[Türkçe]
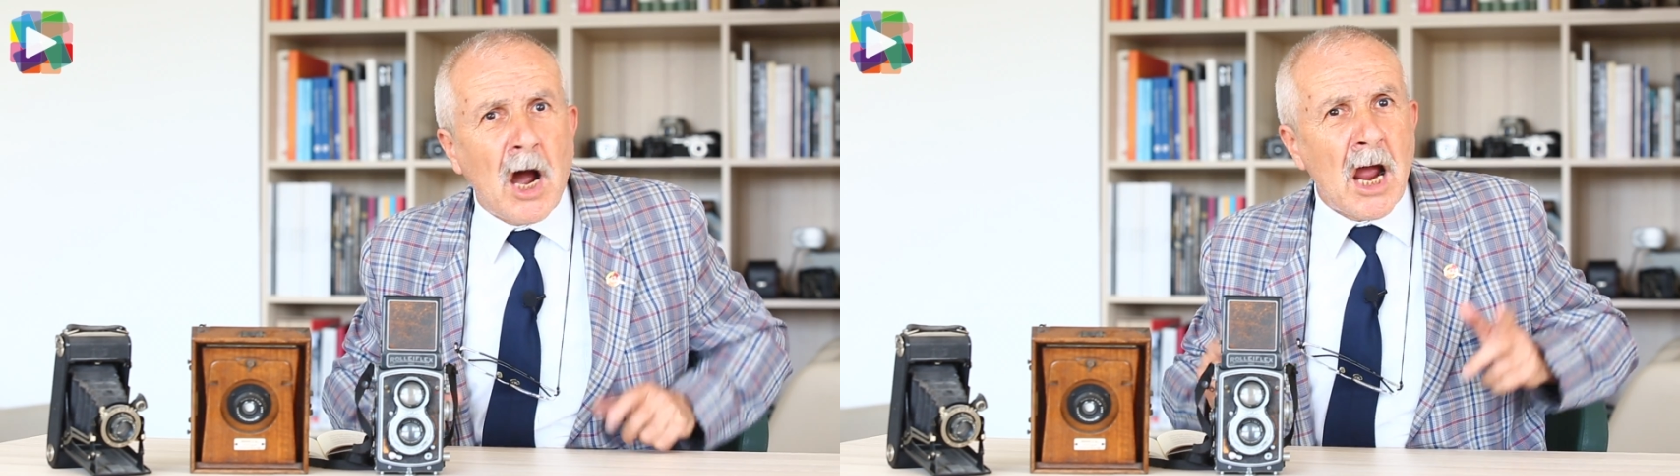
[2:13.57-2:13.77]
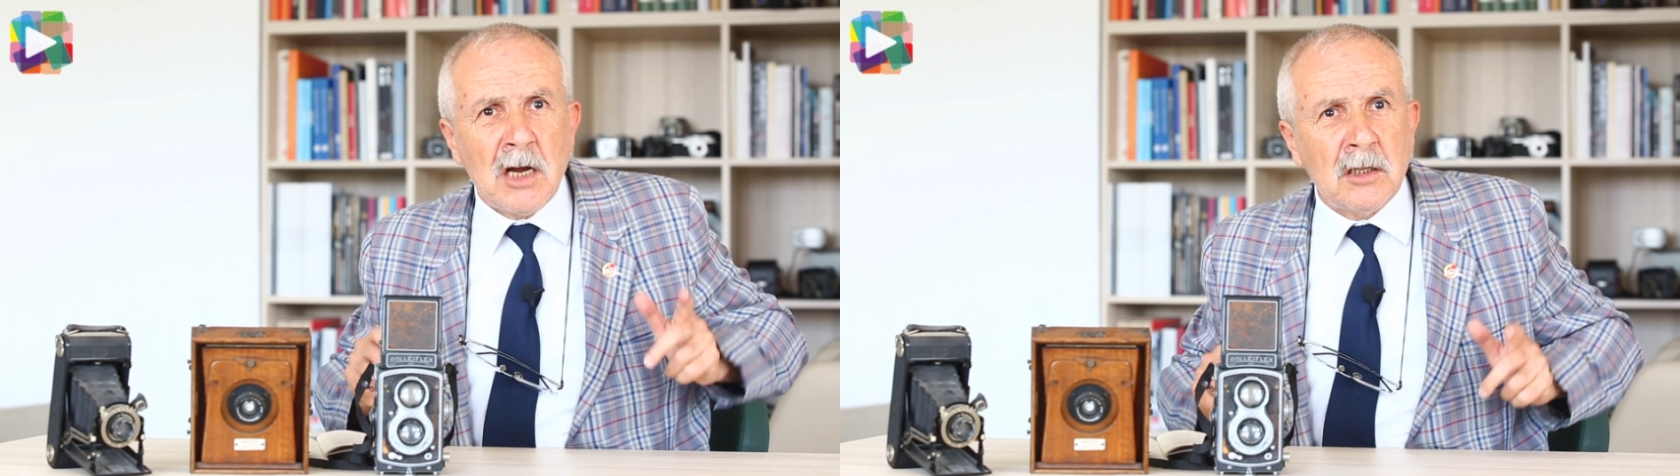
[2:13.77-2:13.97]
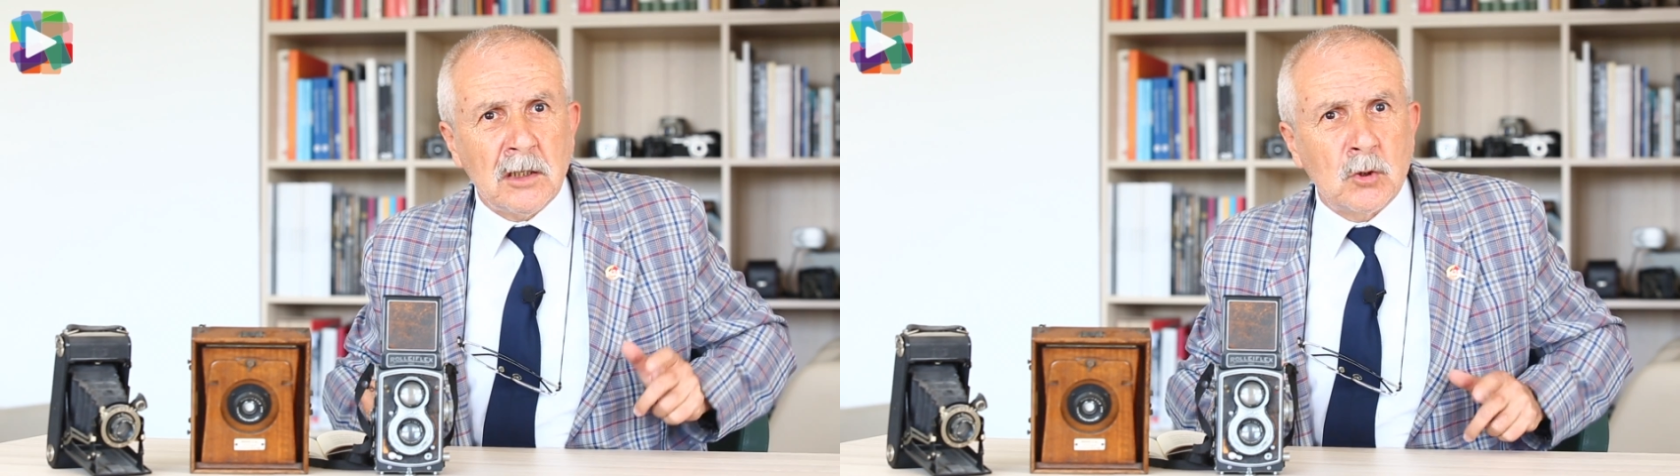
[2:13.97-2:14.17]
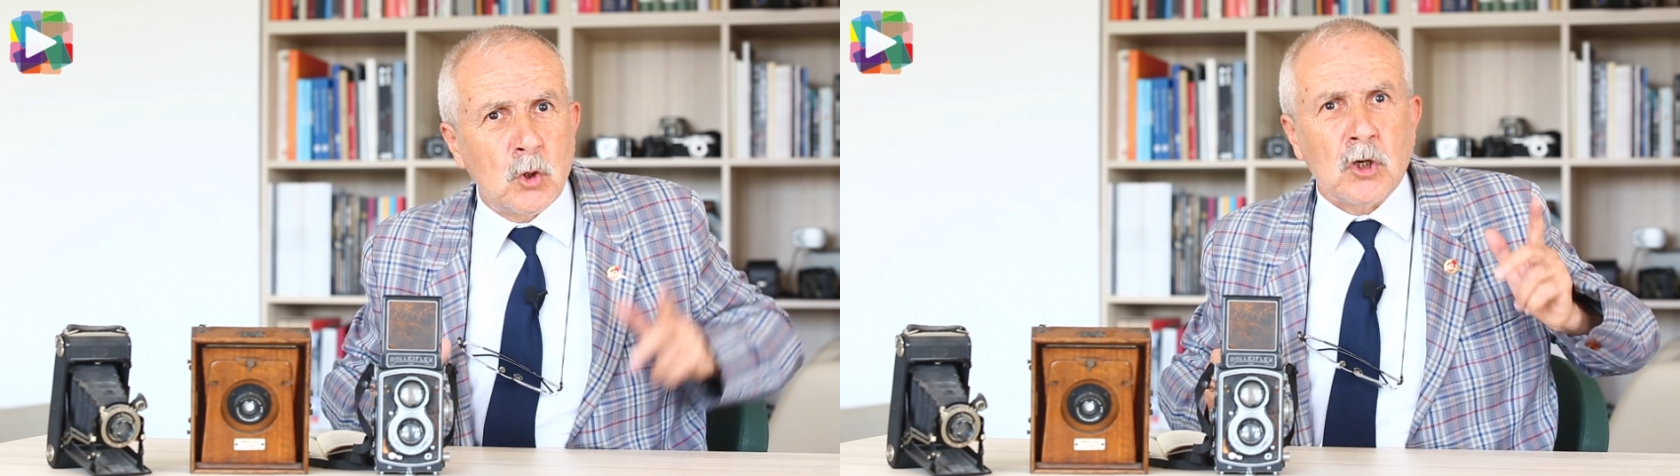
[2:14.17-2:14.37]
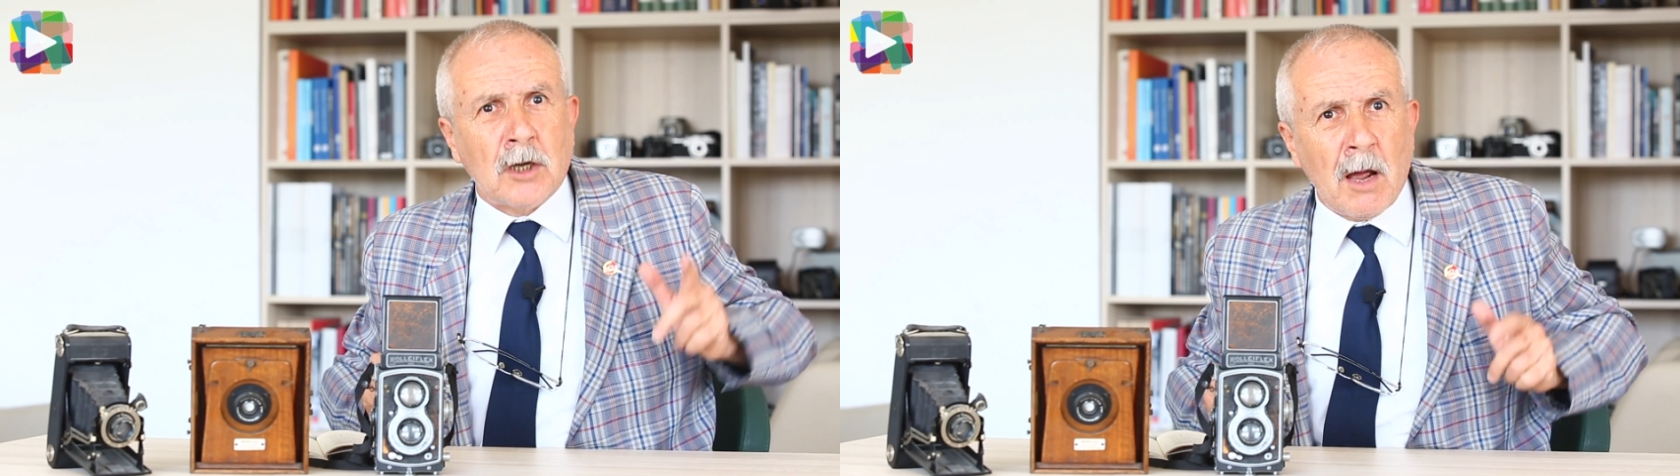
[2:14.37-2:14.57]
Hayır dedi
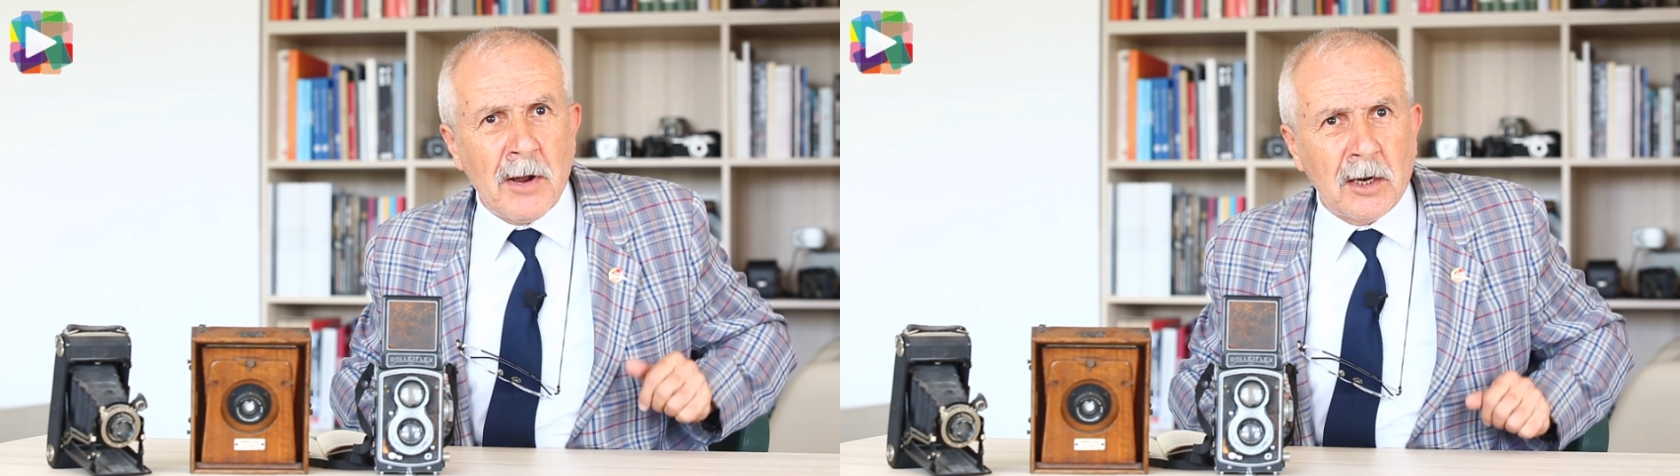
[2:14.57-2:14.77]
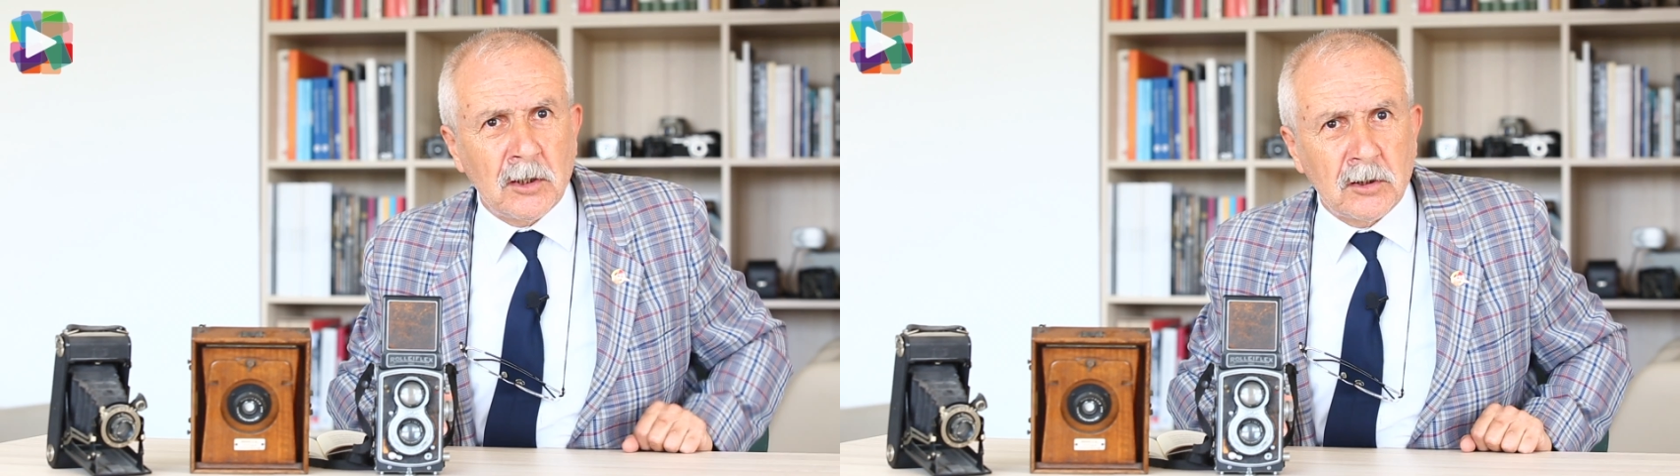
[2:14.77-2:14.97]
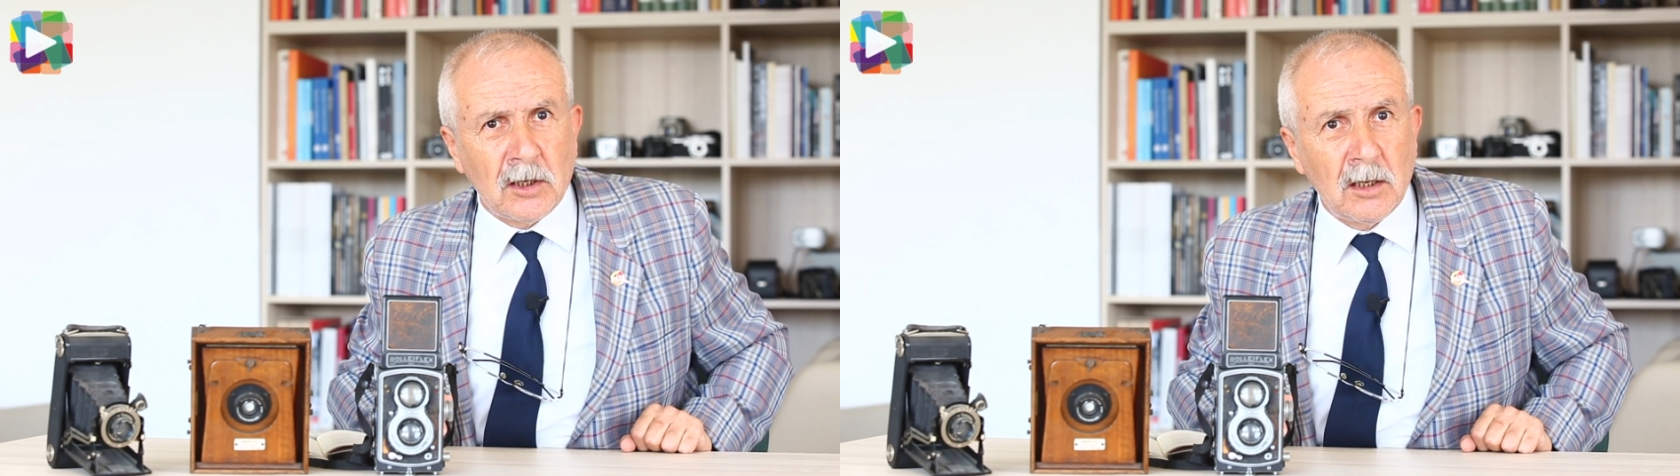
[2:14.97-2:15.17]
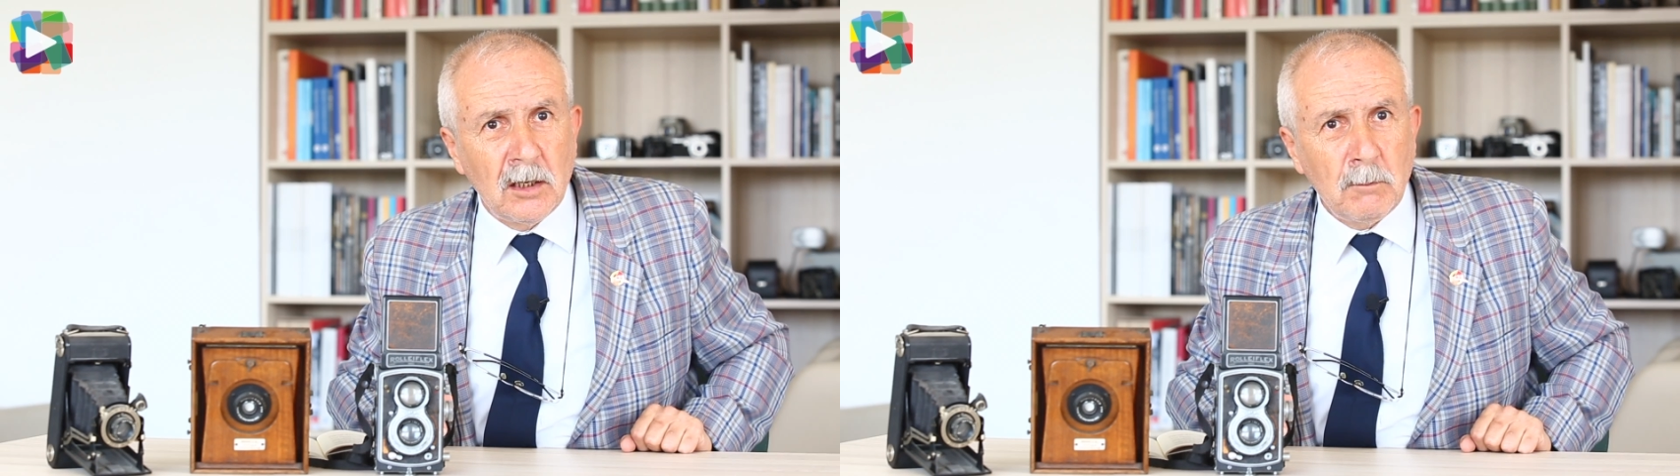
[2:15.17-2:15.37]
küçük haber dedi.